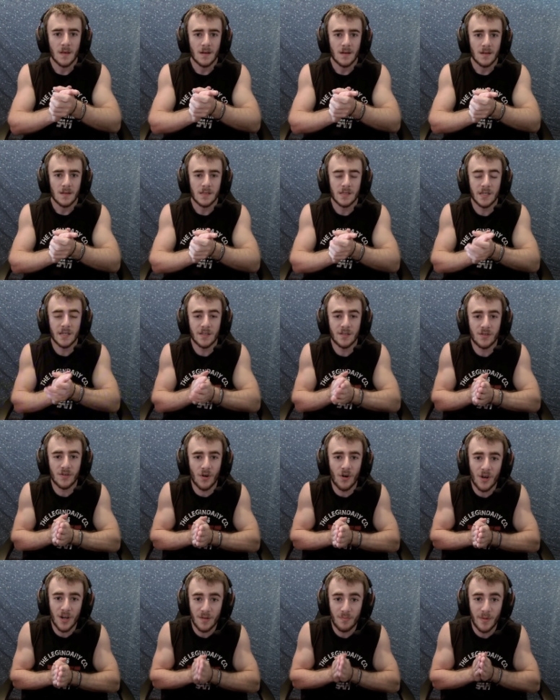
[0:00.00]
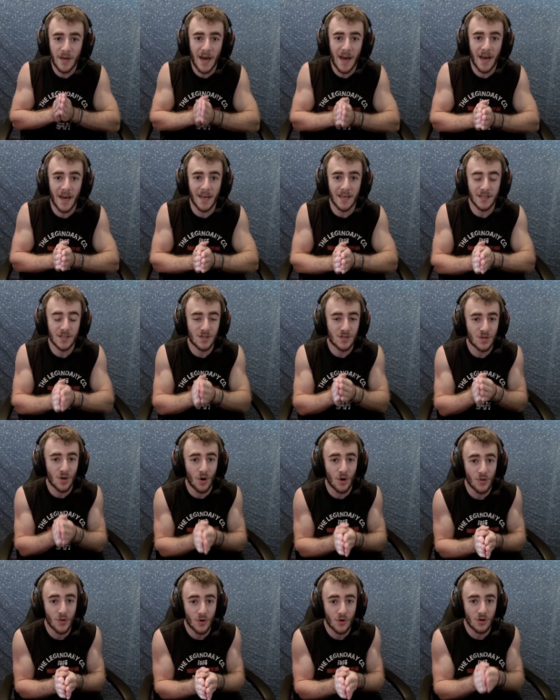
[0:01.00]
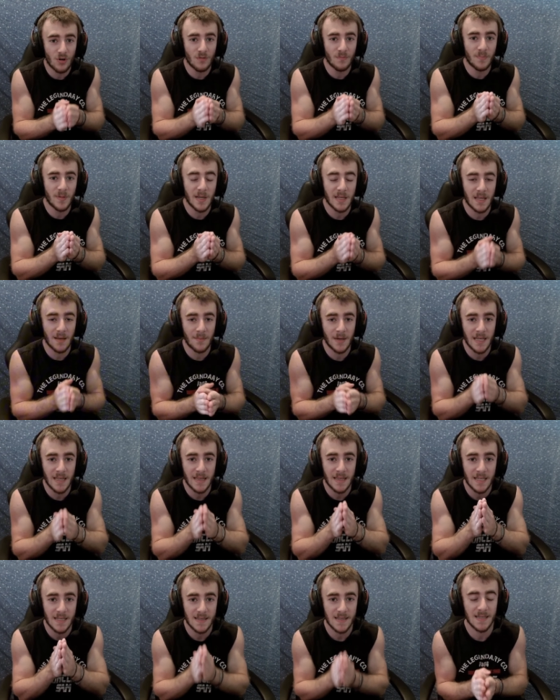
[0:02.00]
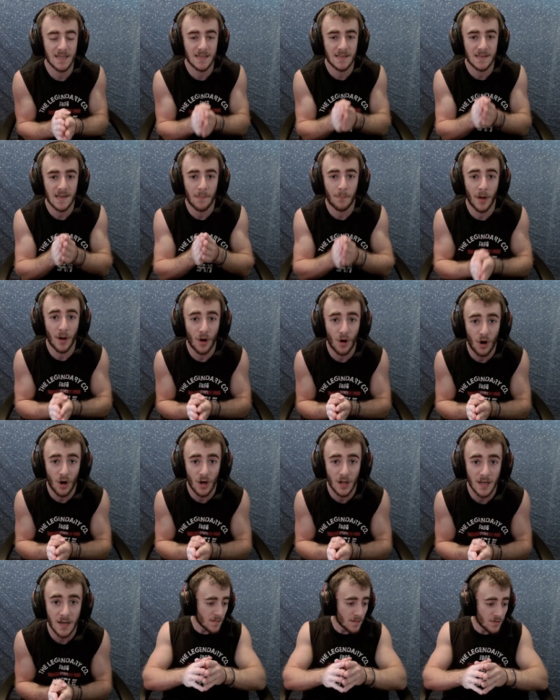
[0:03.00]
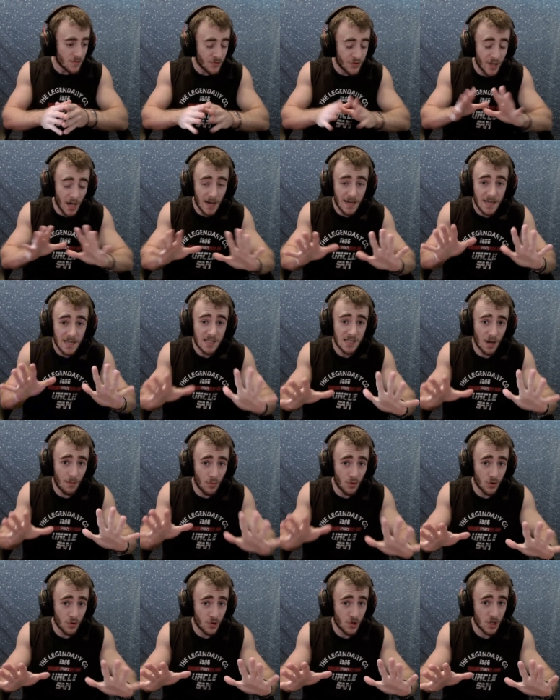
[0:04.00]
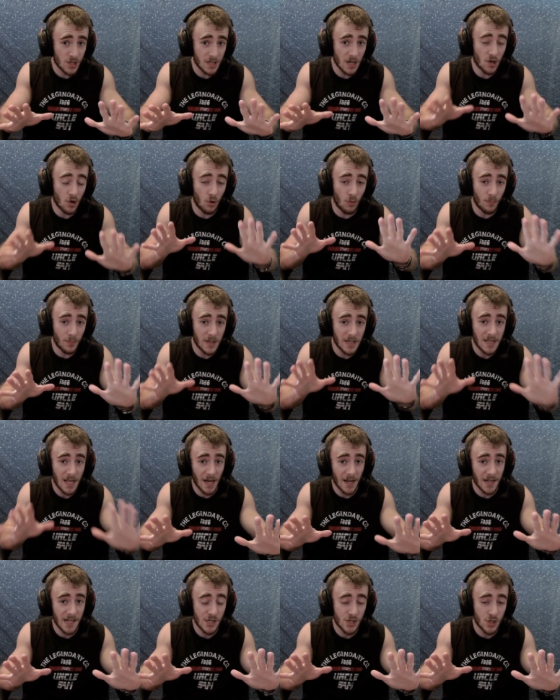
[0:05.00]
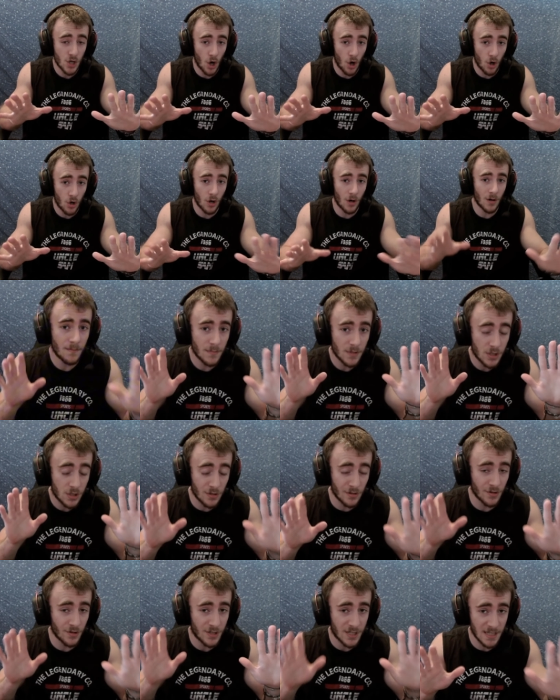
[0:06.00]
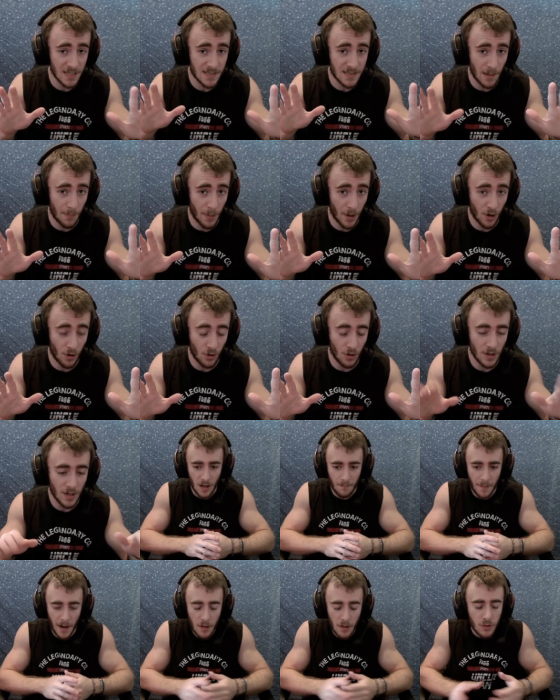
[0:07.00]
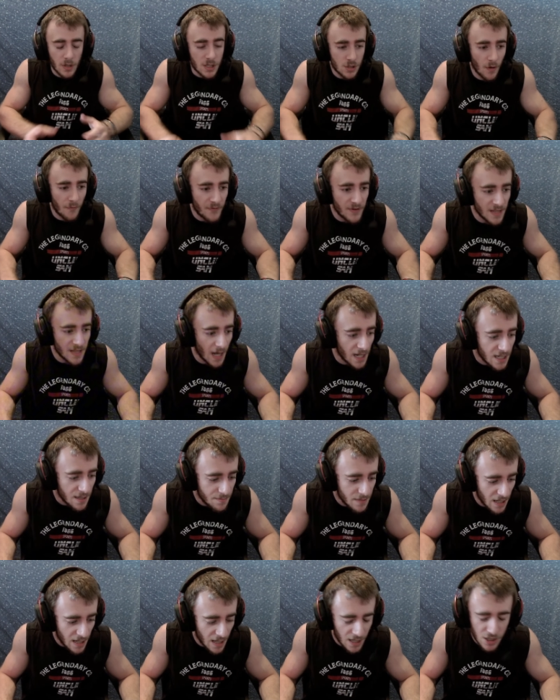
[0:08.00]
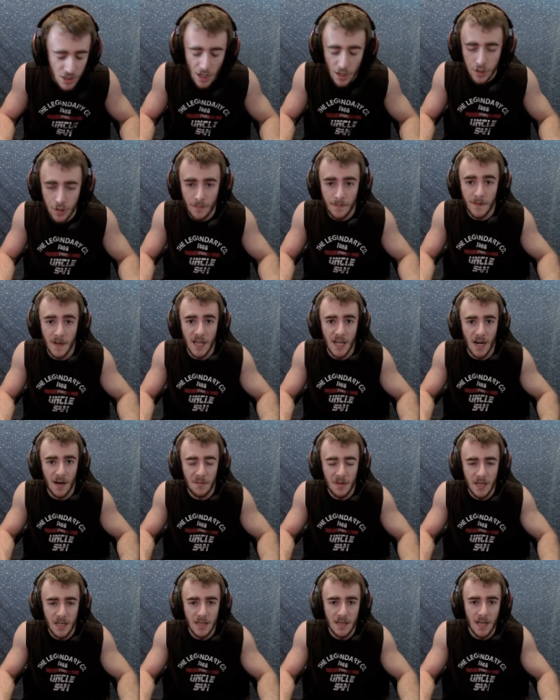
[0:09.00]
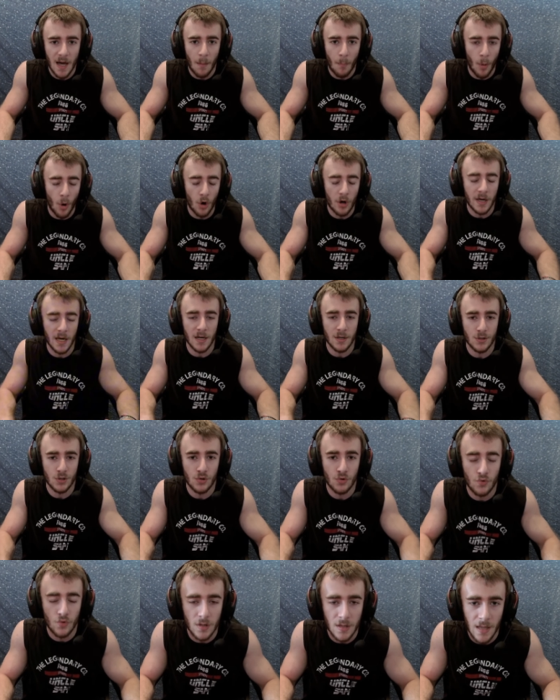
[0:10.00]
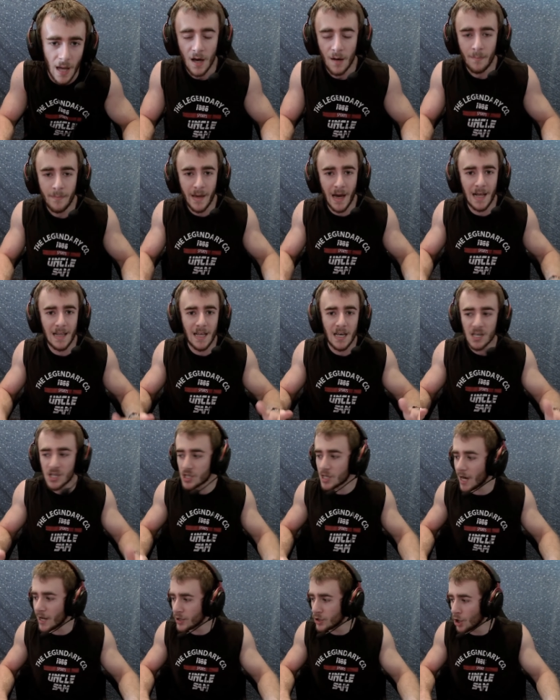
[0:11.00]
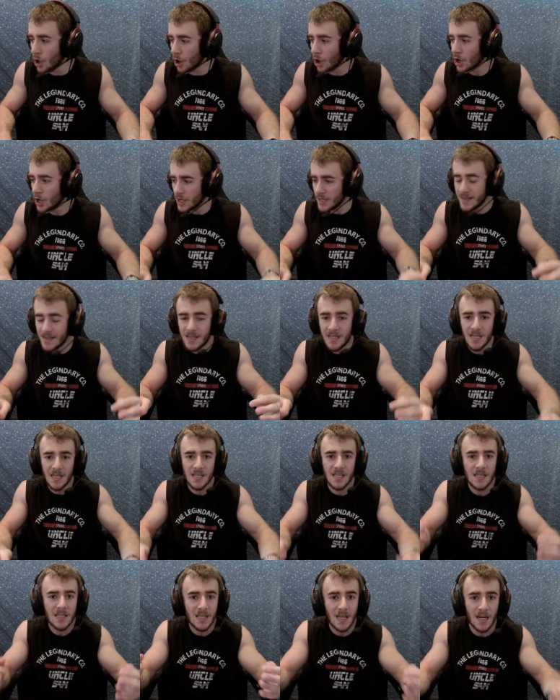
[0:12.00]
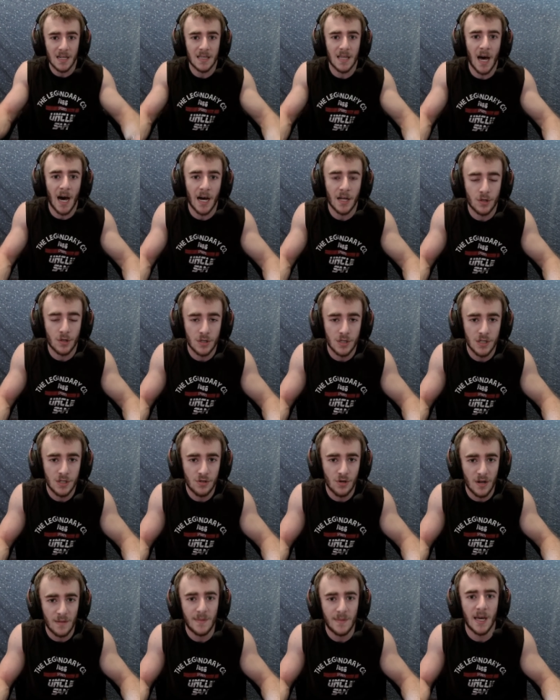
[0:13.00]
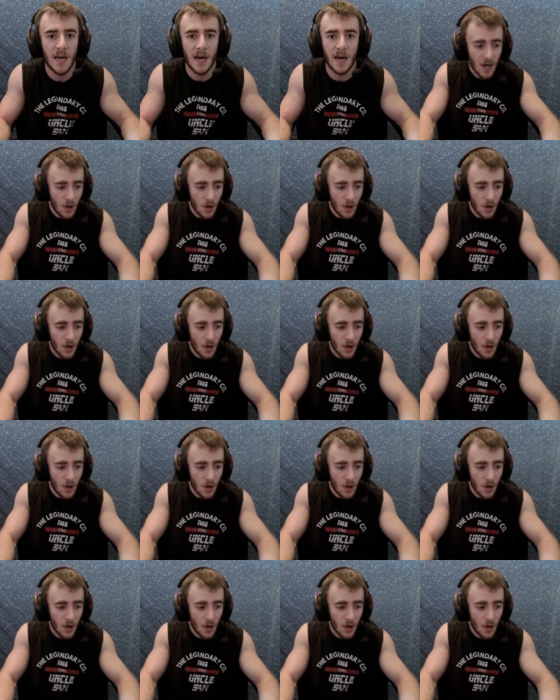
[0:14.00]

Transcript: Signori miei, sono completamente senza parole. Già che siamo riusciti a completare il gioco, sono senza parole. Ma questo finale mi ha lasciato veramente a bocca asciutta. Mi ha lasciato disidratato, signori miei.